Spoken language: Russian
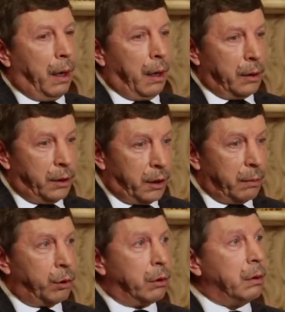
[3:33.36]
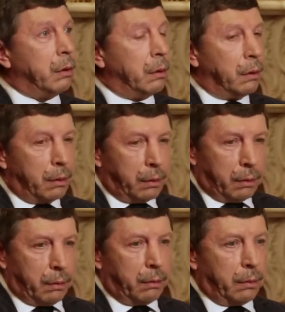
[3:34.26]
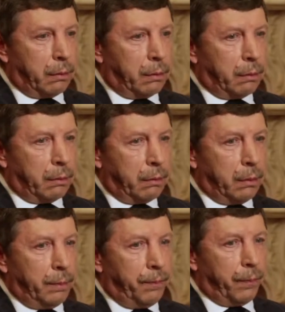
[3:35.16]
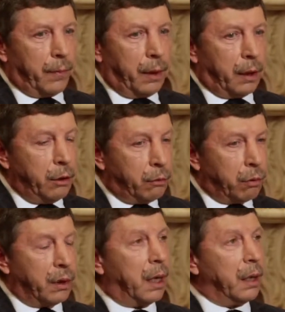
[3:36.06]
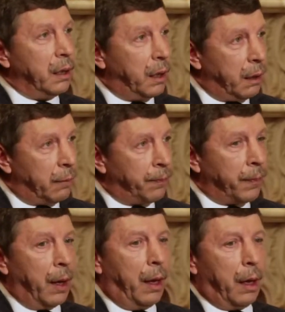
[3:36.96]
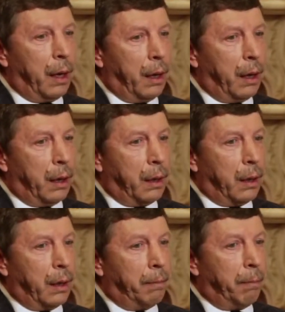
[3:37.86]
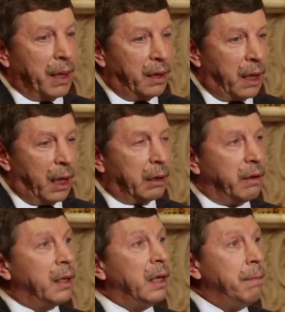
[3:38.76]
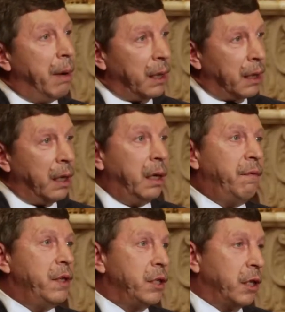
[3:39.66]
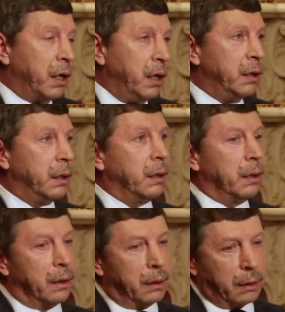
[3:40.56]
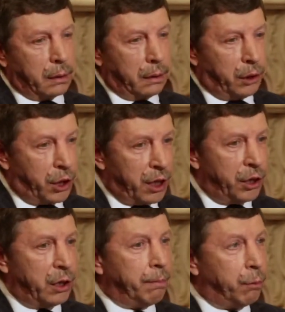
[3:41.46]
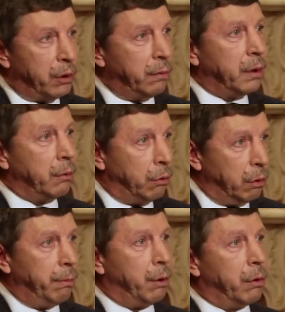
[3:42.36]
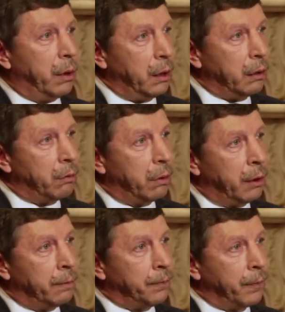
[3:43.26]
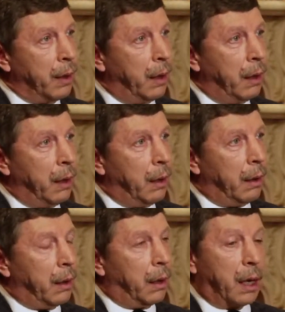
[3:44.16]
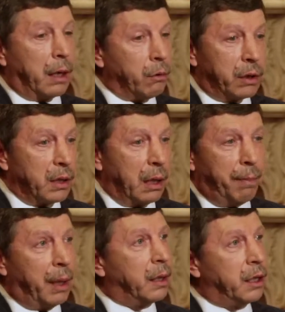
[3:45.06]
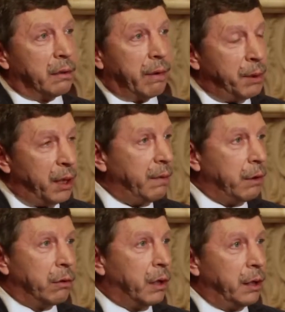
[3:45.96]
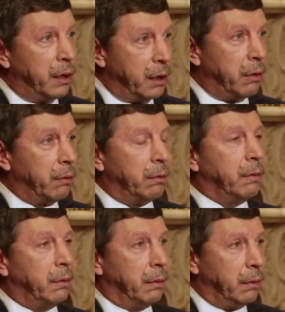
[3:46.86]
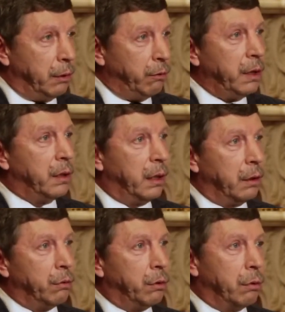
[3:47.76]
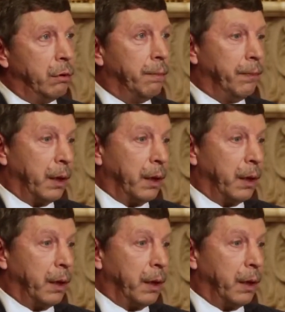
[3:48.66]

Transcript: А с тем, что конъюнктура на рынке э, подталкивает и банки, и физических лиц э, чаще пользоваться услугами бюро кредитных историй. Как я уже сказал, банк сейчас вообще не выдает кредит, если э, не увидит кредитную историю.